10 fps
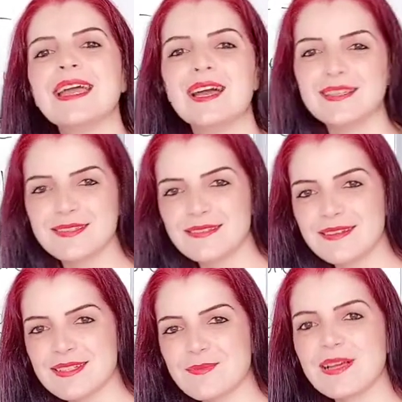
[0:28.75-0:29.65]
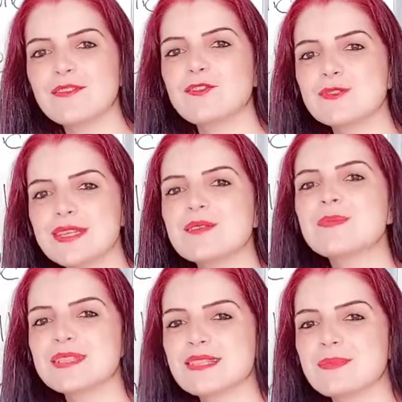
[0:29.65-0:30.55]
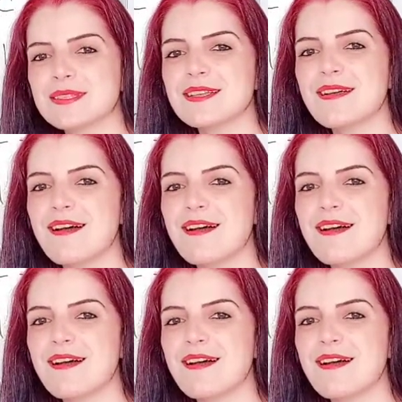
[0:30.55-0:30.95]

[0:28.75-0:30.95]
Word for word: hatırlatmak ve üzerine basa basa